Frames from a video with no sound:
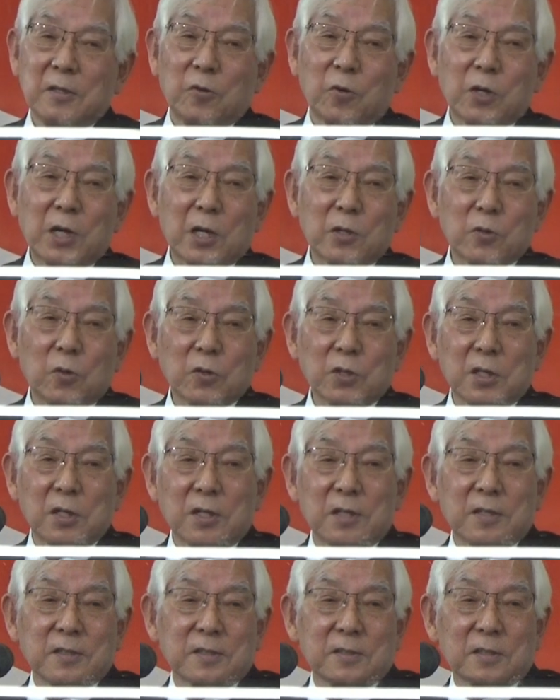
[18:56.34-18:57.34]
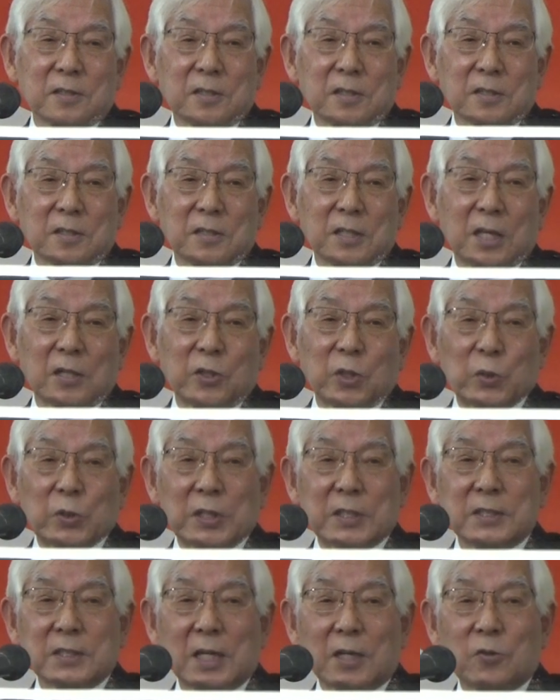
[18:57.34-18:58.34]
他の何て言う
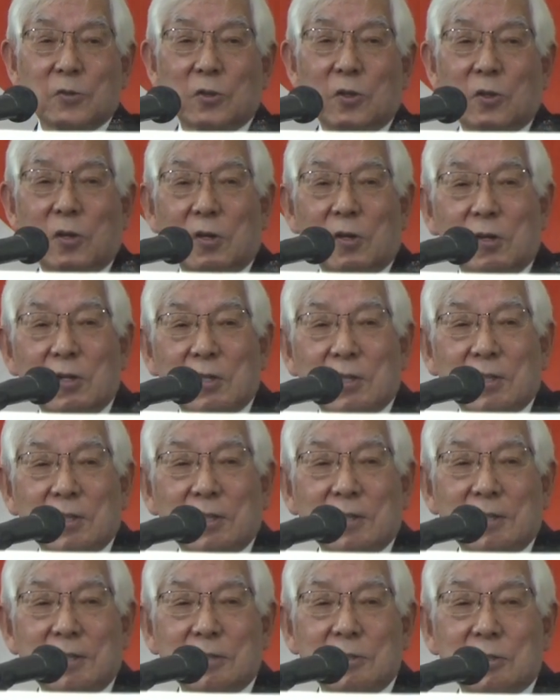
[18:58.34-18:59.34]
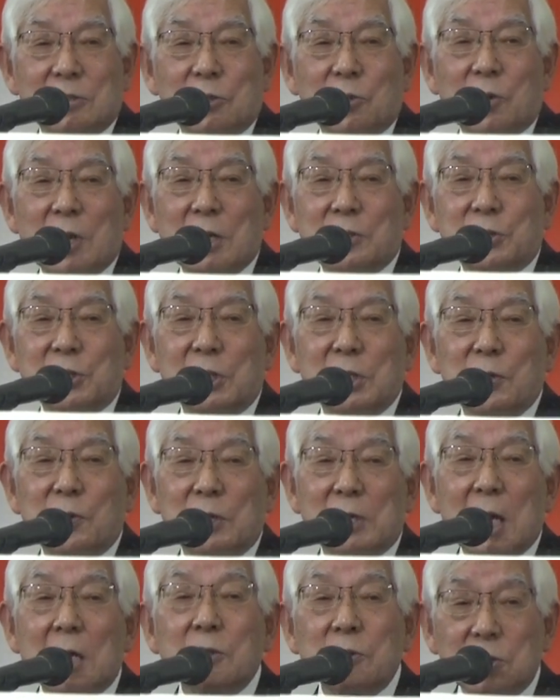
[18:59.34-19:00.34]
んですかこの小学式に
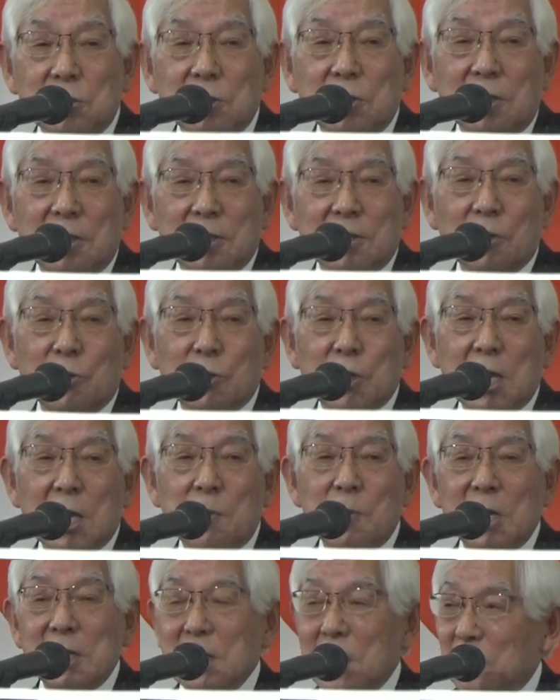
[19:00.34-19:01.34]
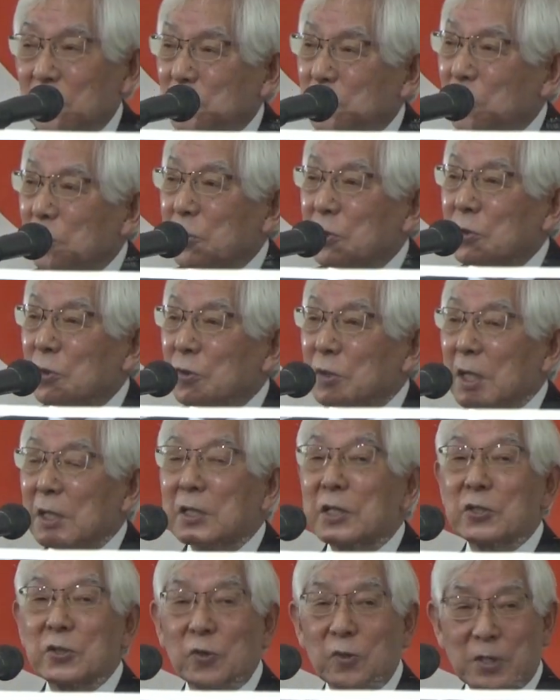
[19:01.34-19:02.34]
はなく米山にある特徴
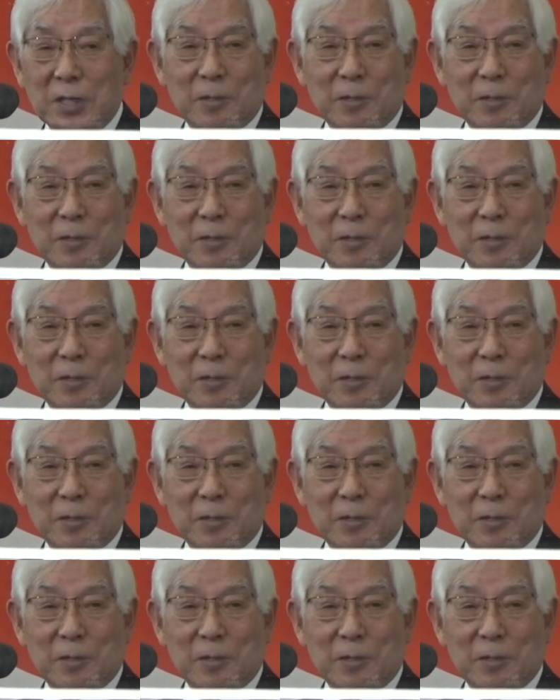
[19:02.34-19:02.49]
何でしょ